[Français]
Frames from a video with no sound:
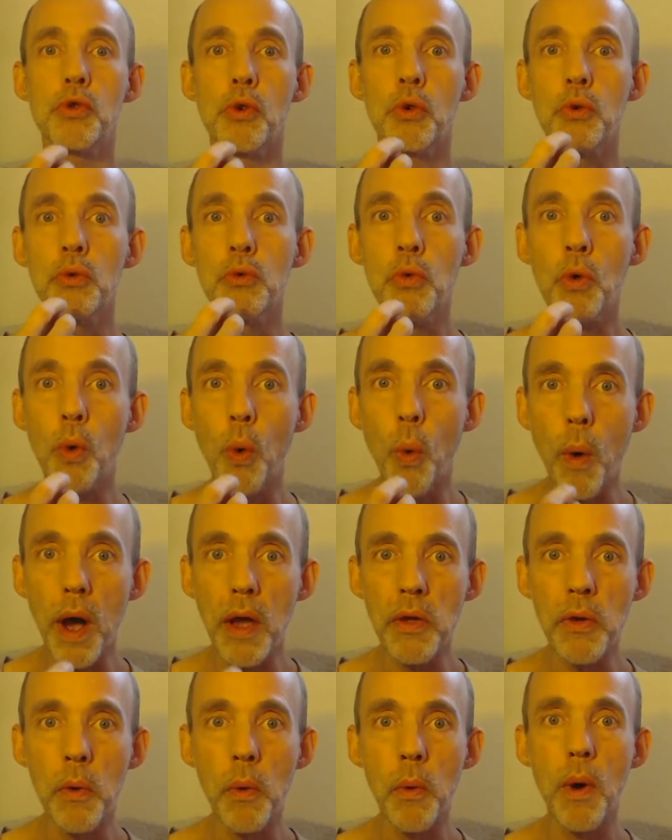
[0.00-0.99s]
que nous
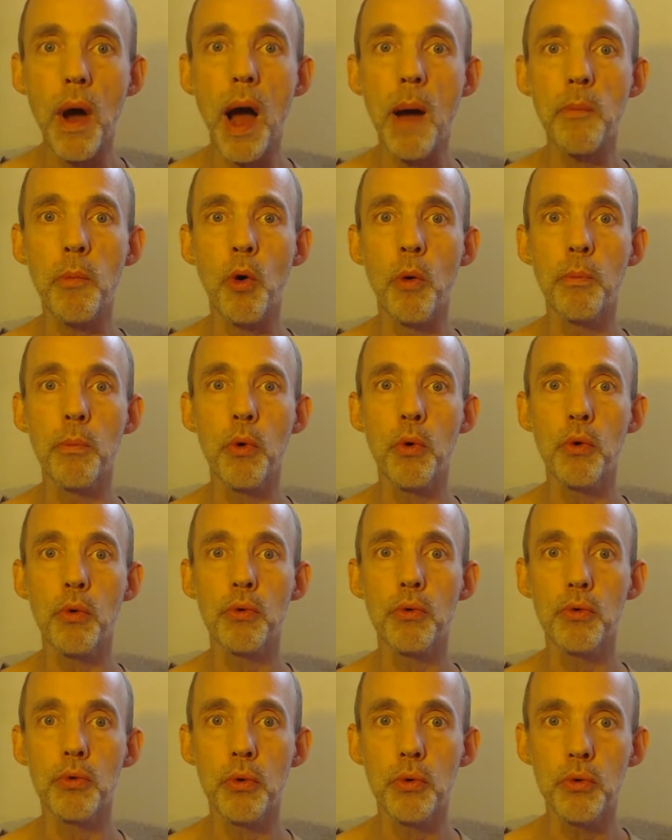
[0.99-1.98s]
croyons à propos
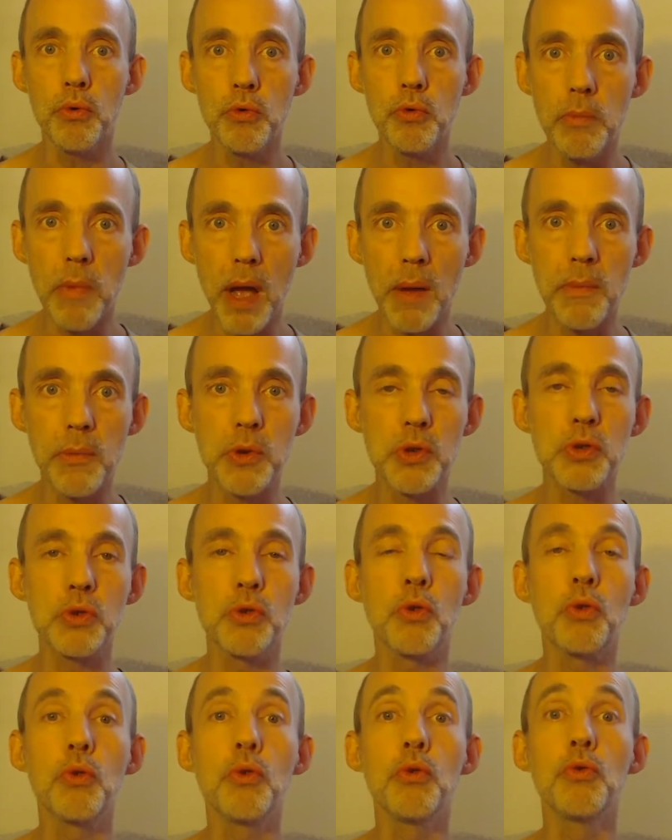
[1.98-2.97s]
de nous-mêmes,
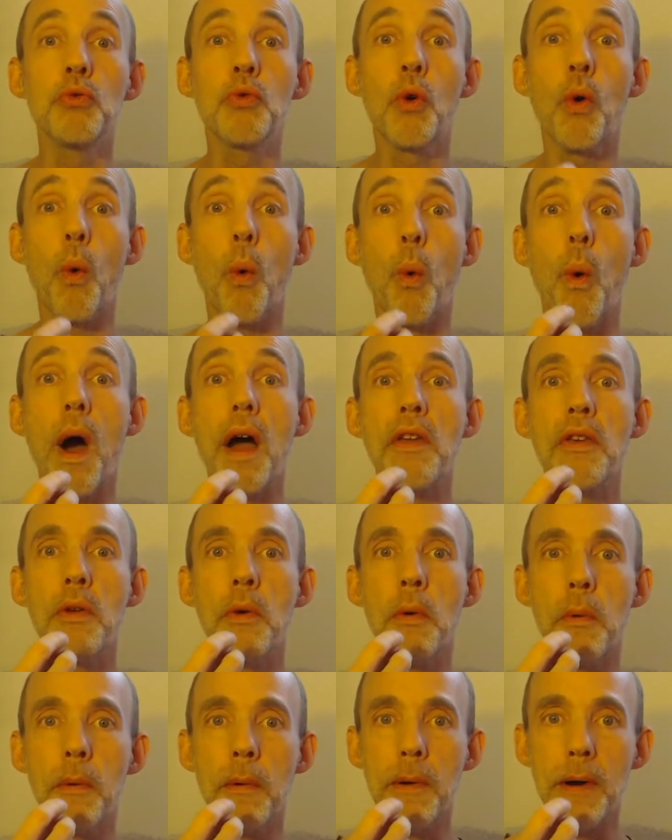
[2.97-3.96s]
ce que nous
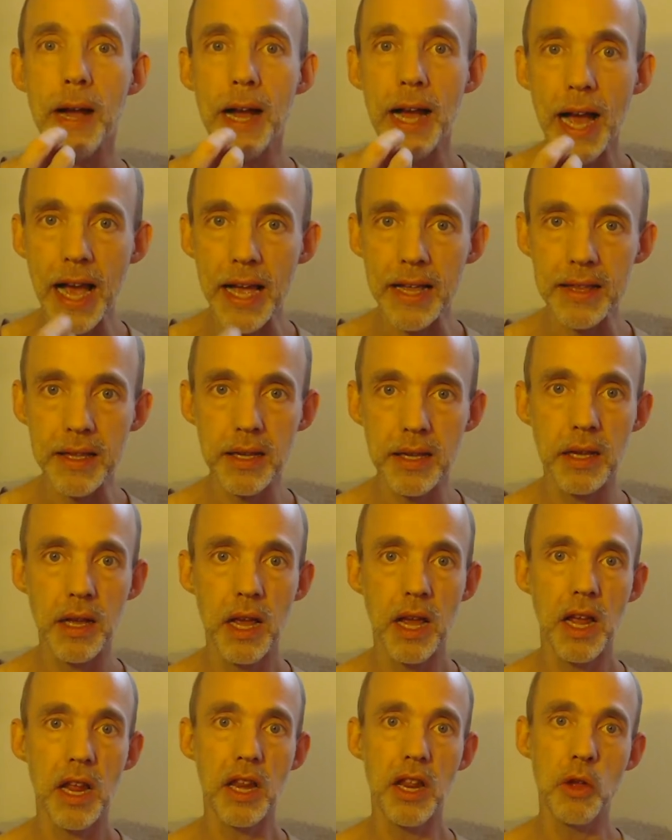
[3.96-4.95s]
croyons être.
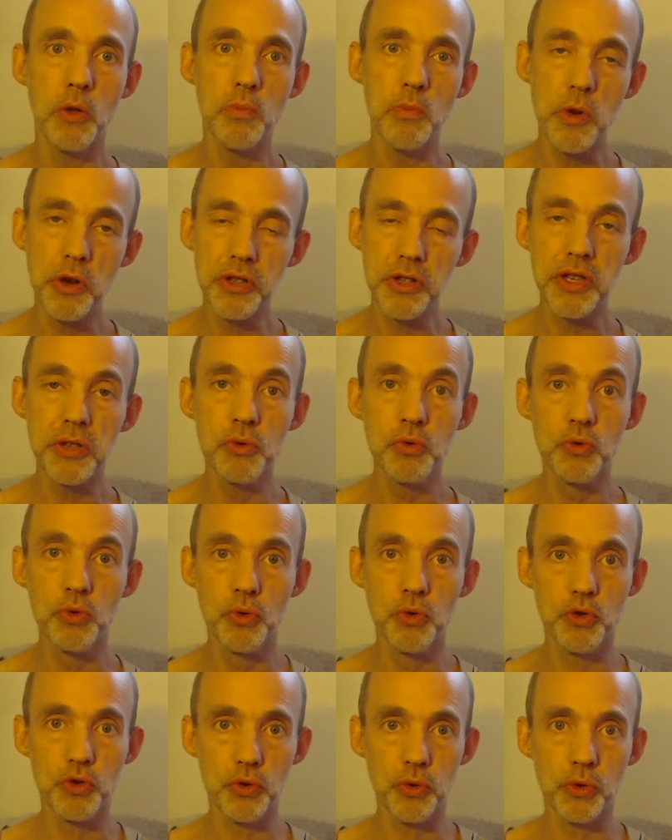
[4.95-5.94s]
Il y a une multitude
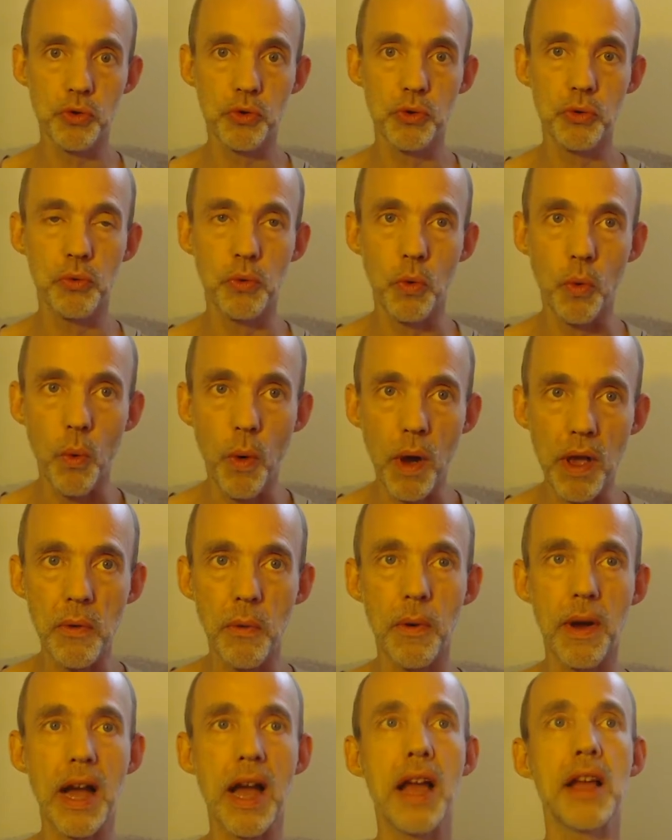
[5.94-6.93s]
de choses que nous
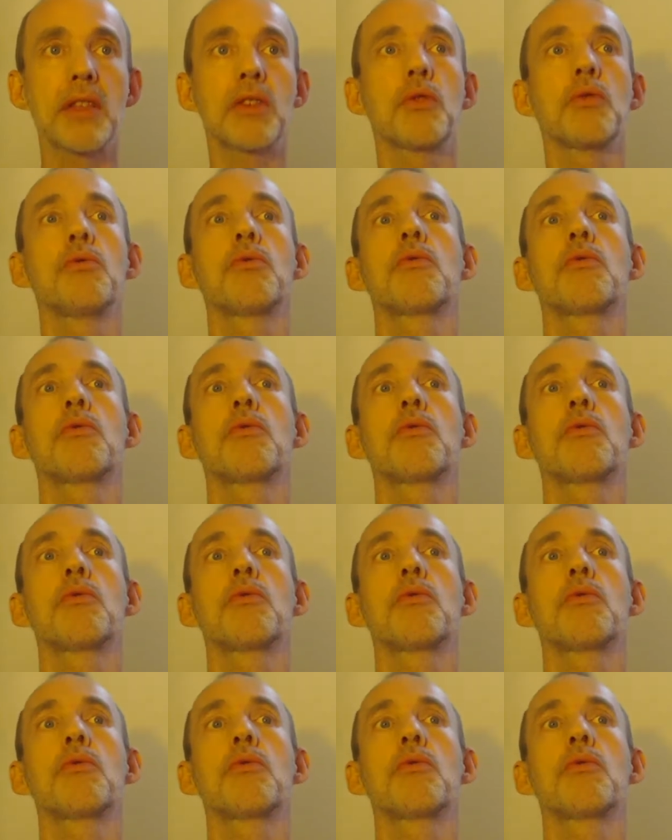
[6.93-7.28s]
croyons être, que